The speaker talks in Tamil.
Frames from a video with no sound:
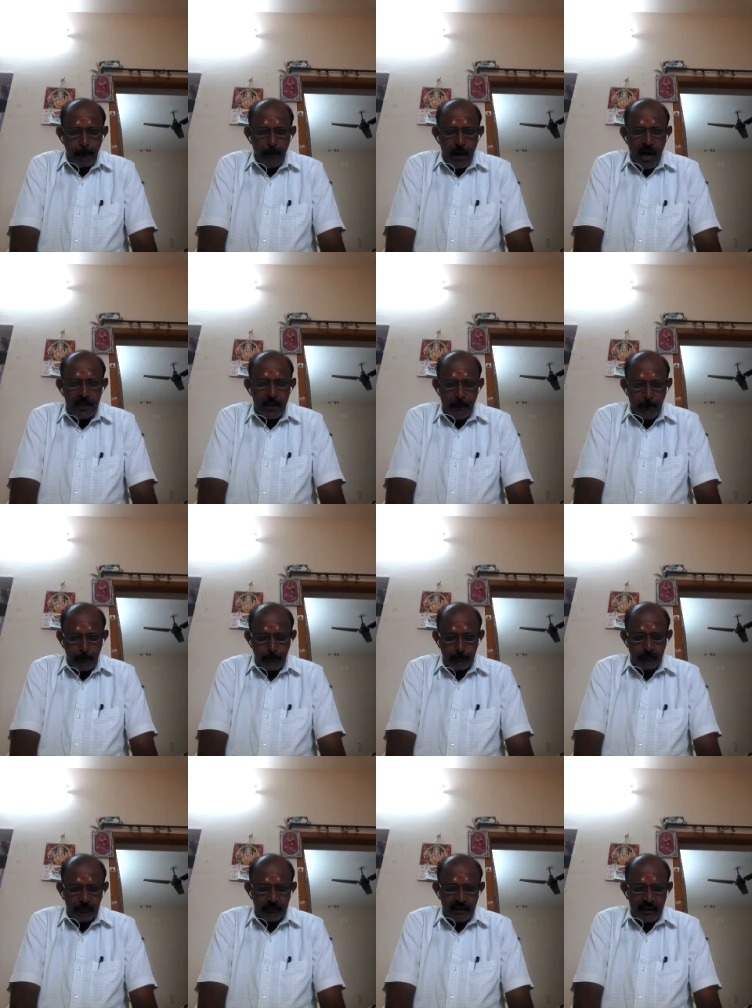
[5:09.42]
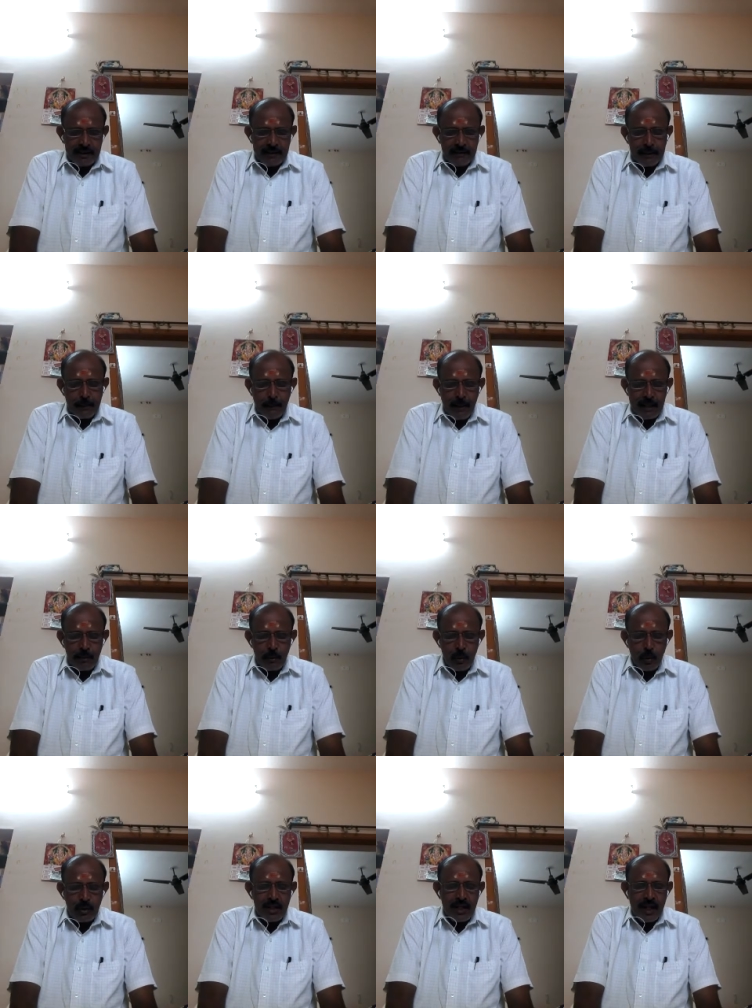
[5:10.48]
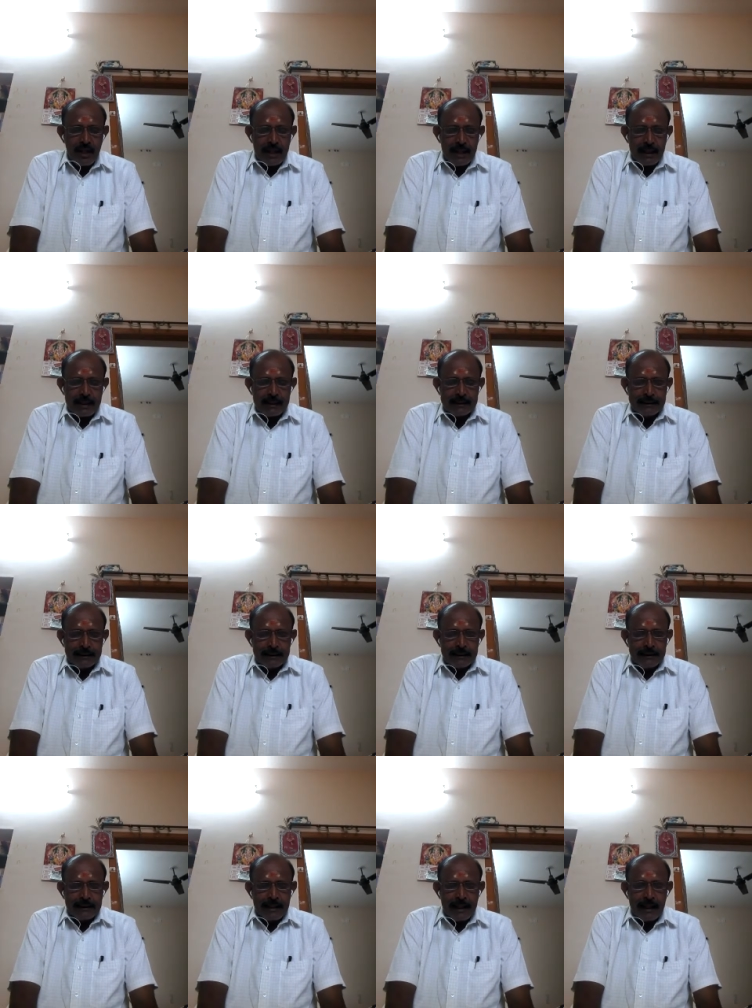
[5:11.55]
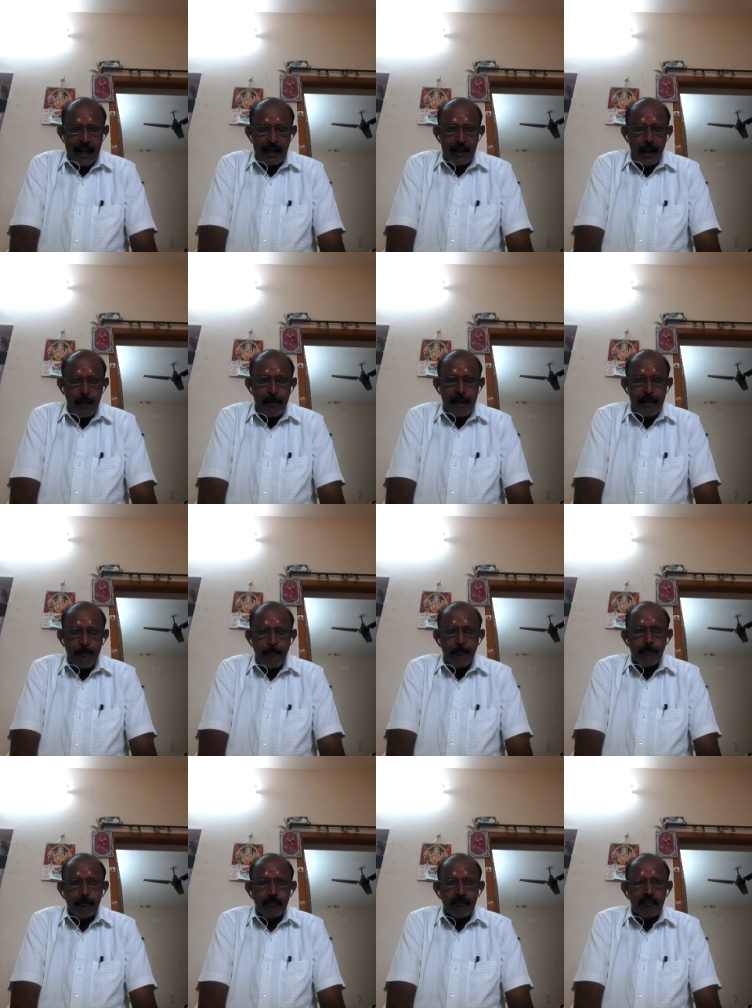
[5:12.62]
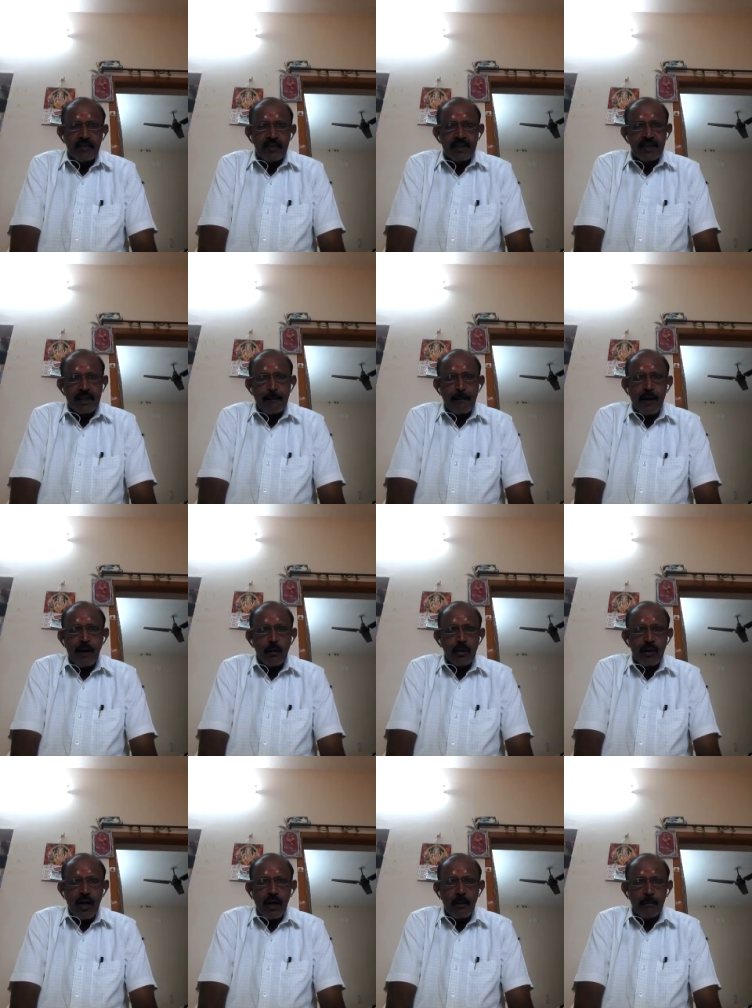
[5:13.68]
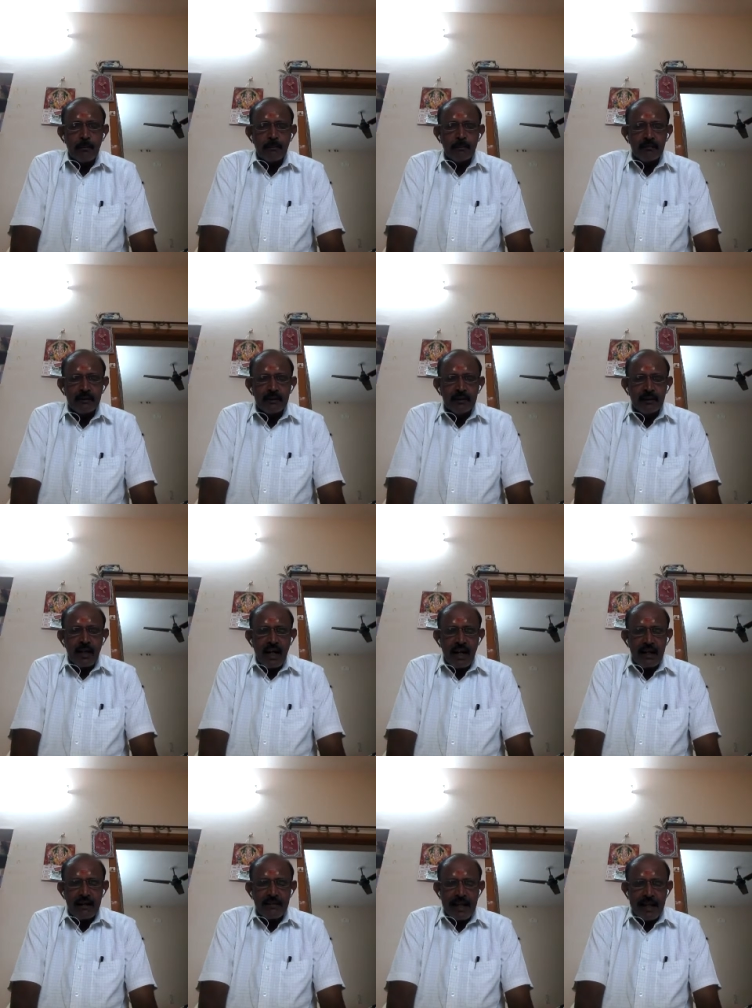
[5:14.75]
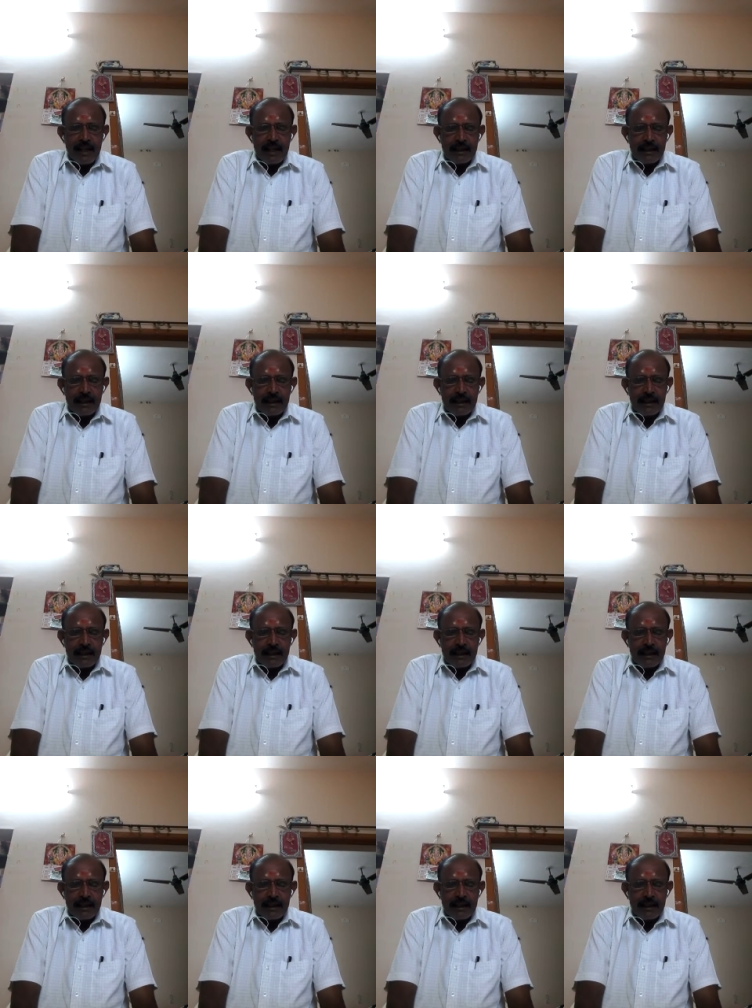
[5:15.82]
பாதம் அதுக்கு வந்து பாதம்னு கொடுத்துருக்காங்க எல்லா நன்மையும் சிறப்பாக உண்டாகும் ஆகவே